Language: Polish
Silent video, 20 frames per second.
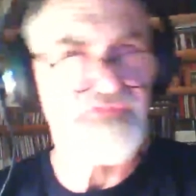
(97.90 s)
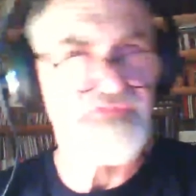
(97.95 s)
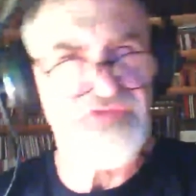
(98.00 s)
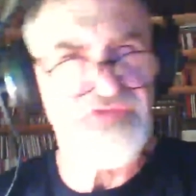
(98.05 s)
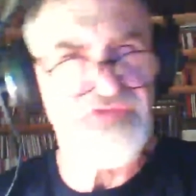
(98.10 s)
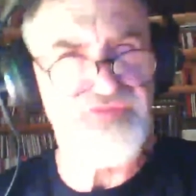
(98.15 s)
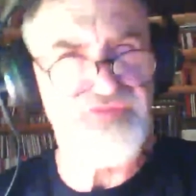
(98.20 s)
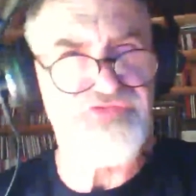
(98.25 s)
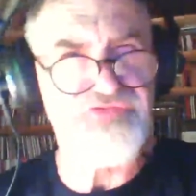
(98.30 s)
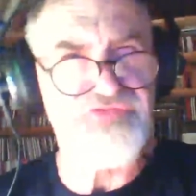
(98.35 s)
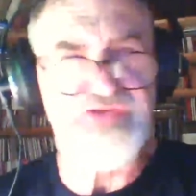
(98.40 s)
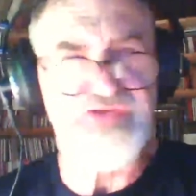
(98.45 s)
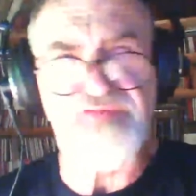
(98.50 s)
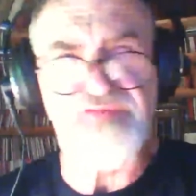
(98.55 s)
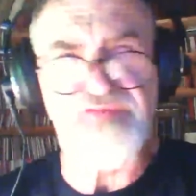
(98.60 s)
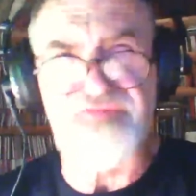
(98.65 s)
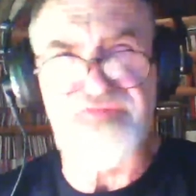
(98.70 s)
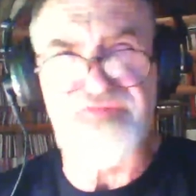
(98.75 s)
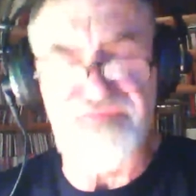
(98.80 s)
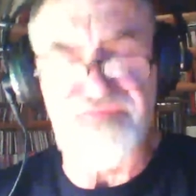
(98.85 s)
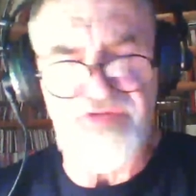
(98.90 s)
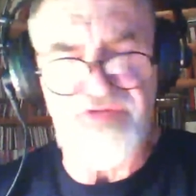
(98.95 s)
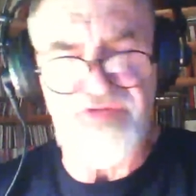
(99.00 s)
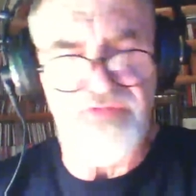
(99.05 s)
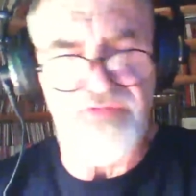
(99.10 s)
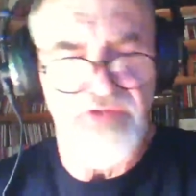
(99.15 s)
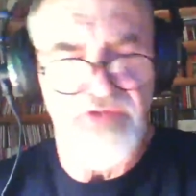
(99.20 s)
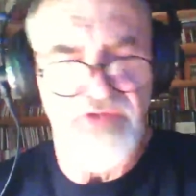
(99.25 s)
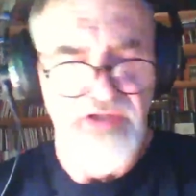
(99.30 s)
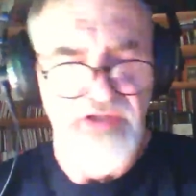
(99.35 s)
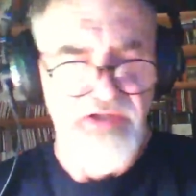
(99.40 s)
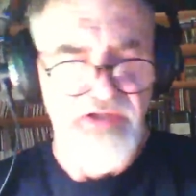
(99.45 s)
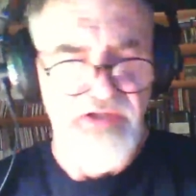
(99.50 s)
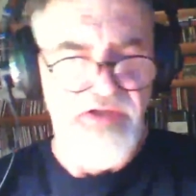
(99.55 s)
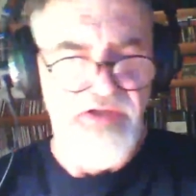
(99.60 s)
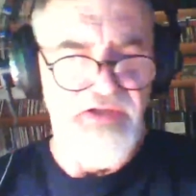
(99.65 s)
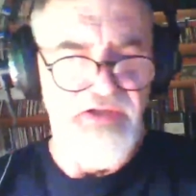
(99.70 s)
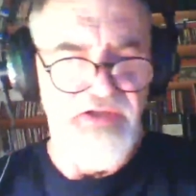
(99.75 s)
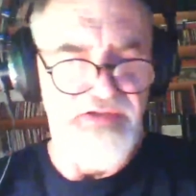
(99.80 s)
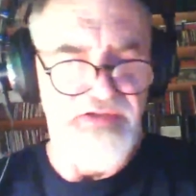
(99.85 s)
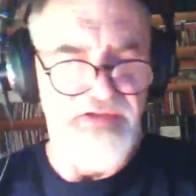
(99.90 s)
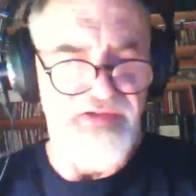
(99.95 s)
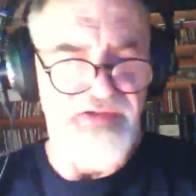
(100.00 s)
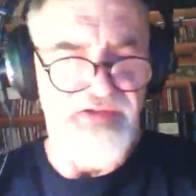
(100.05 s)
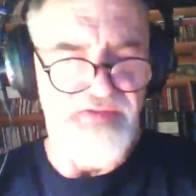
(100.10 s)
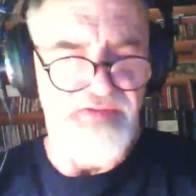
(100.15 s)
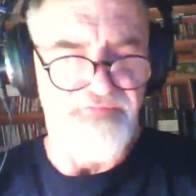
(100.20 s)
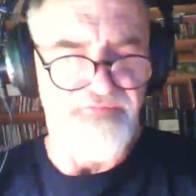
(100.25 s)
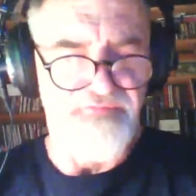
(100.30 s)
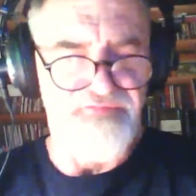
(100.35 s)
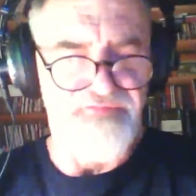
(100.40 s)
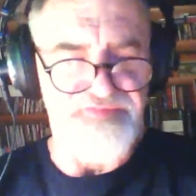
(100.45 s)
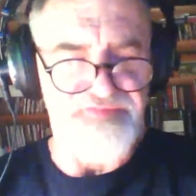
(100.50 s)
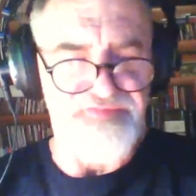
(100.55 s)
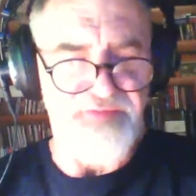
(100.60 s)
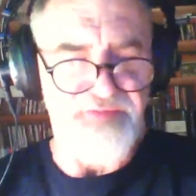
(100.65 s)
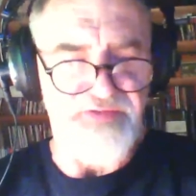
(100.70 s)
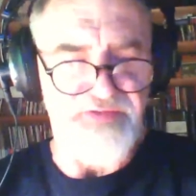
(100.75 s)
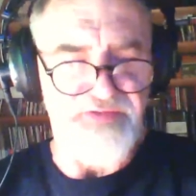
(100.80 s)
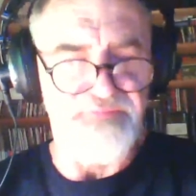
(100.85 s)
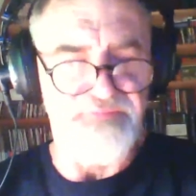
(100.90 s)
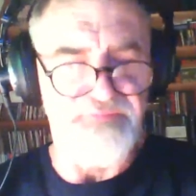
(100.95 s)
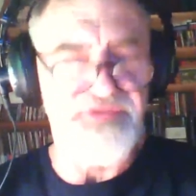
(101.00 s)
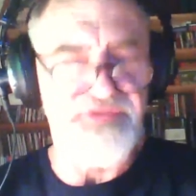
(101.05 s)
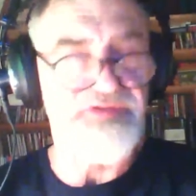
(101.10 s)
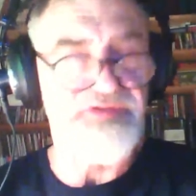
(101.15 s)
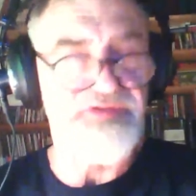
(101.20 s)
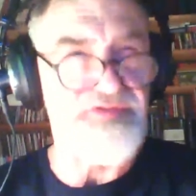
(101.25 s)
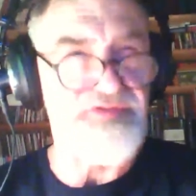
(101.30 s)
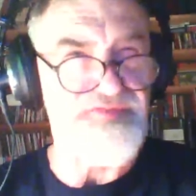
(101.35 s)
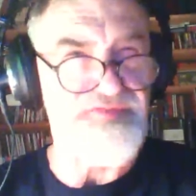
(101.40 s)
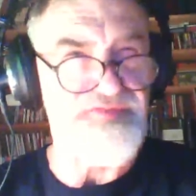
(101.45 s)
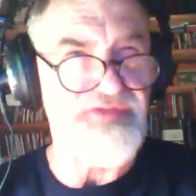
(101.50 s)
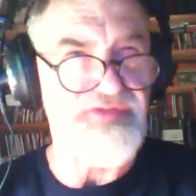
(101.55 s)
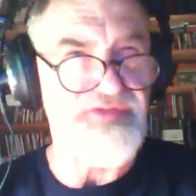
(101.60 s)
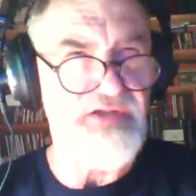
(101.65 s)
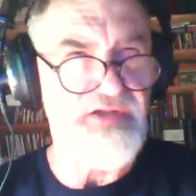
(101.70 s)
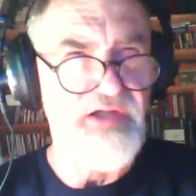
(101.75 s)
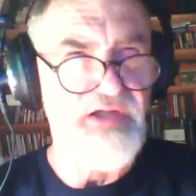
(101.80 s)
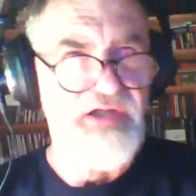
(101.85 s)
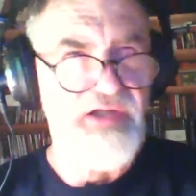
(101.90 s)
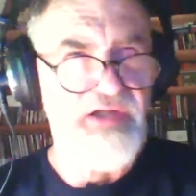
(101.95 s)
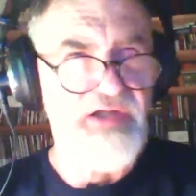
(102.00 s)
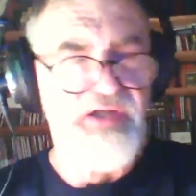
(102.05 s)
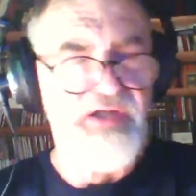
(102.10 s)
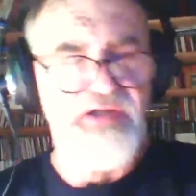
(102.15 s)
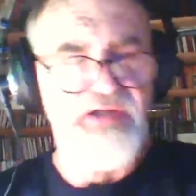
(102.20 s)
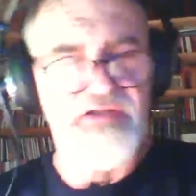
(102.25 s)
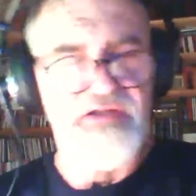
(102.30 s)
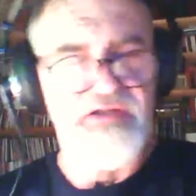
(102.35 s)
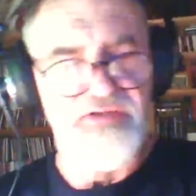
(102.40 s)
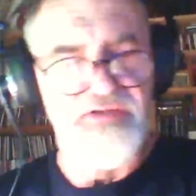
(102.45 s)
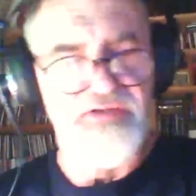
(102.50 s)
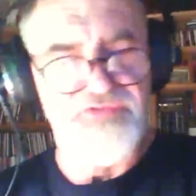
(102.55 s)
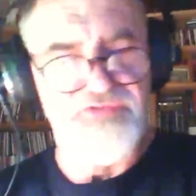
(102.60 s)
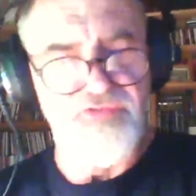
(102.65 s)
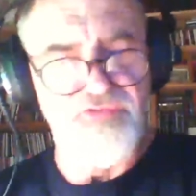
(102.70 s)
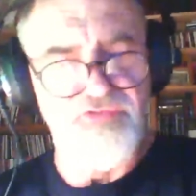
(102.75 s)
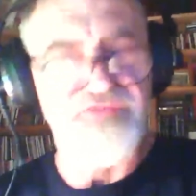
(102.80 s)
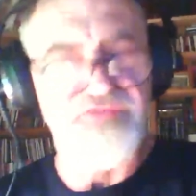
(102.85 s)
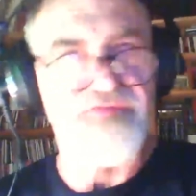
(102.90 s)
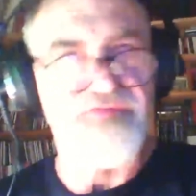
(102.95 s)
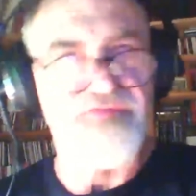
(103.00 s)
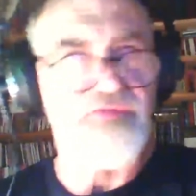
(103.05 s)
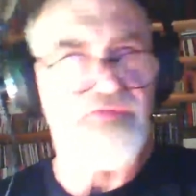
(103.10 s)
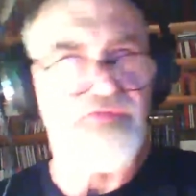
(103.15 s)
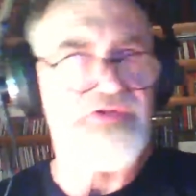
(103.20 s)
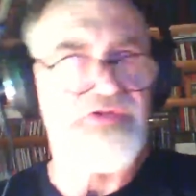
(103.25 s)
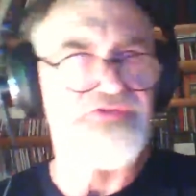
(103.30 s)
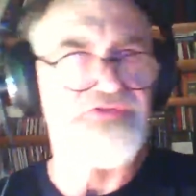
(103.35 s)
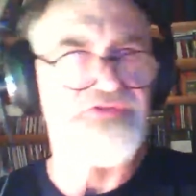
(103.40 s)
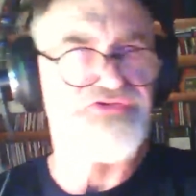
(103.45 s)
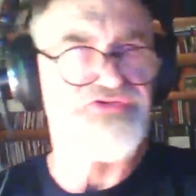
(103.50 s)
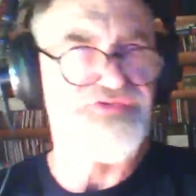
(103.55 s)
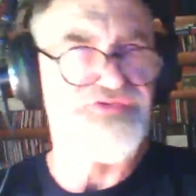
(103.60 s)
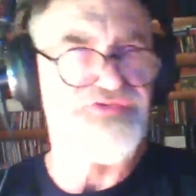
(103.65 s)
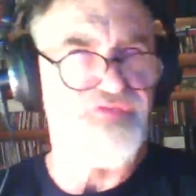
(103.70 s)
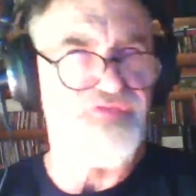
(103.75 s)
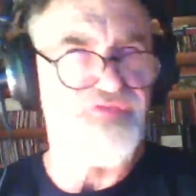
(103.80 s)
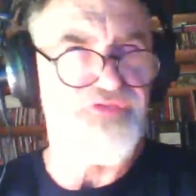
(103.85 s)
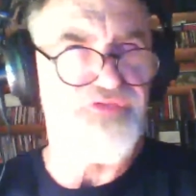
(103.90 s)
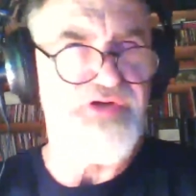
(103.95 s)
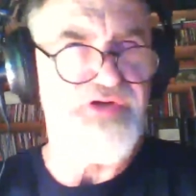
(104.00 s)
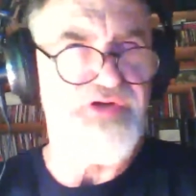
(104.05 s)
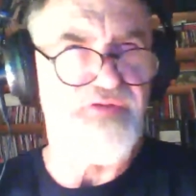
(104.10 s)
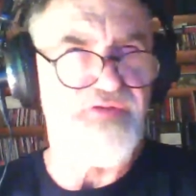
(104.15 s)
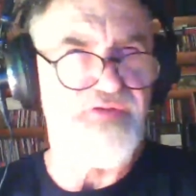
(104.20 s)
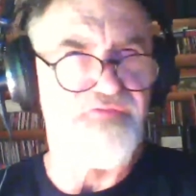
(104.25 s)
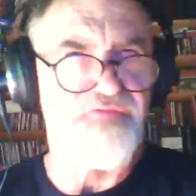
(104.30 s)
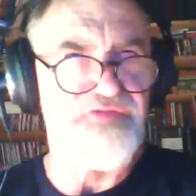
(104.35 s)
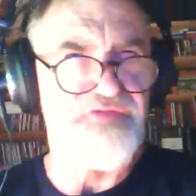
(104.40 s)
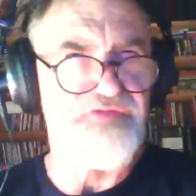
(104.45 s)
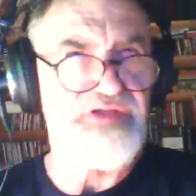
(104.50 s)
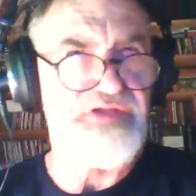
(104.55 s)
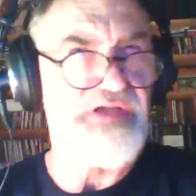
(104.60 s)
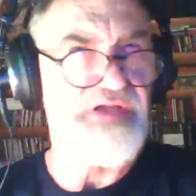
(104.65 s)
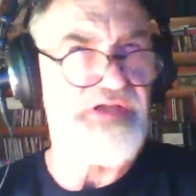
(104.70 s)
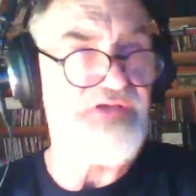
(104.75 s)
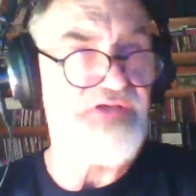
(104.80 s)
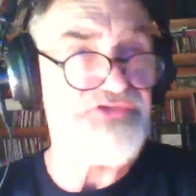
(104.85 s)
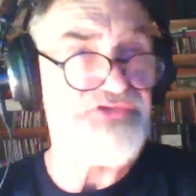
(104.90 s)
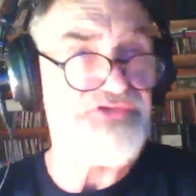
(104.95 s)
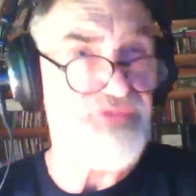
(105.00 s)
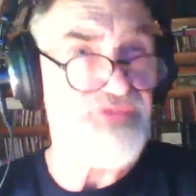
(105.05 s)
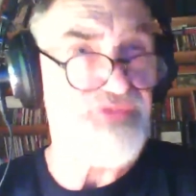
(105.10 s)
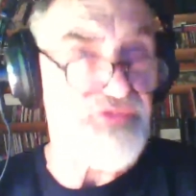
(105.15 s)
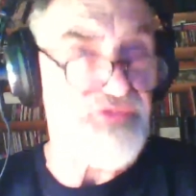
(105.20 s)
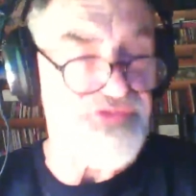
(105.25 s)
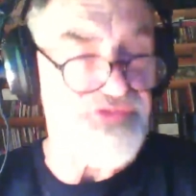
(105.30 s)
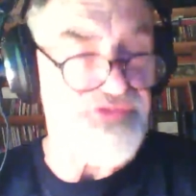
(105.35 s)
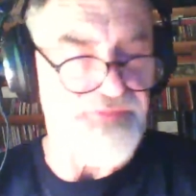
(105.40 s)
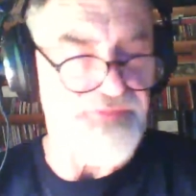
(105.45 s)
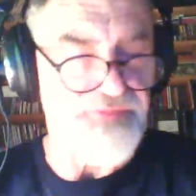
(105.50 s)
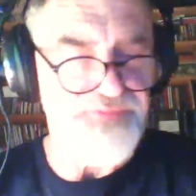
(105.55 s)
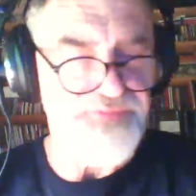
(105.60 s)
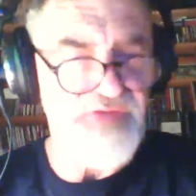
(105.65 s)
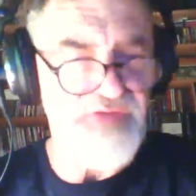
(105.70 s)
gdzieś w XIII wieku e, na Wyspach Brytyjskich E, dokonywał żywota w klasztorze.